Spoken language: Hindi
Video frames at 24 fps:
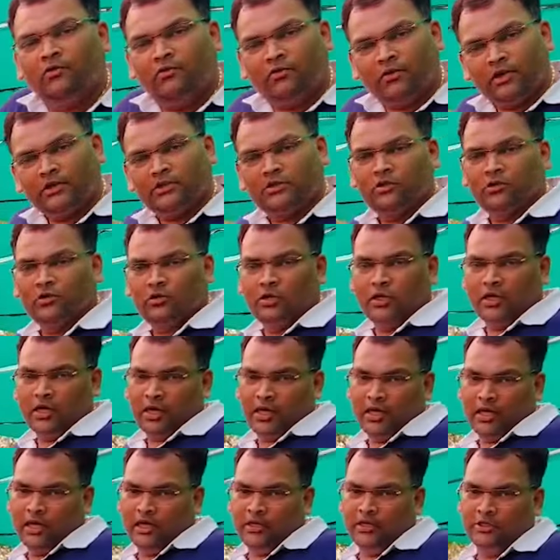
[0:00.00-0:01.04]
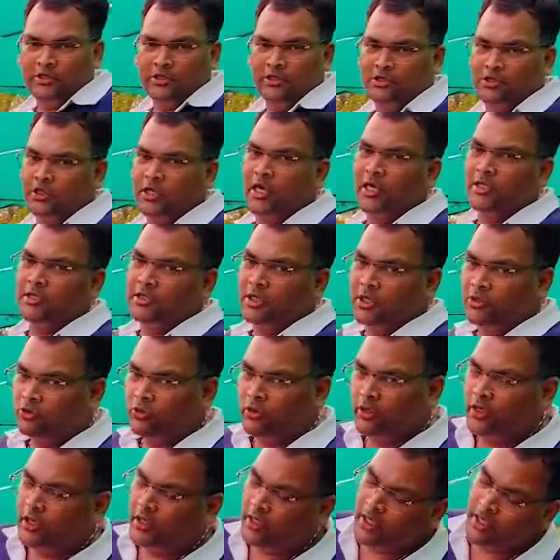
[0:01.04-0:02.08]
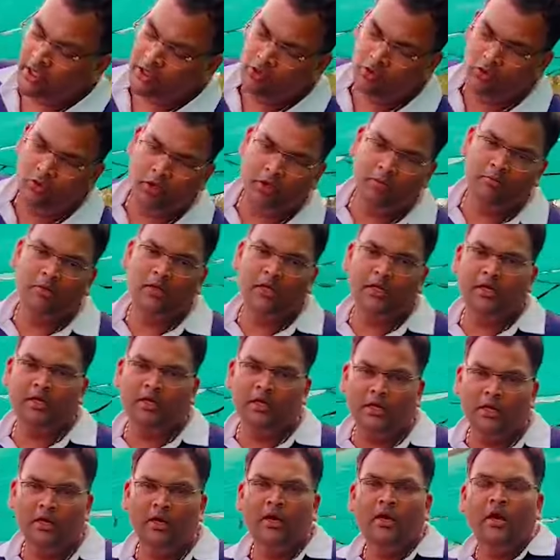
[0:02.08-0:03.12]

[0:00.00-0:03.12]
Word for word: फर्स्ट ओनर है रजिस्टर्ड एच आर ट्वेंटी नाइन होके मिलेगी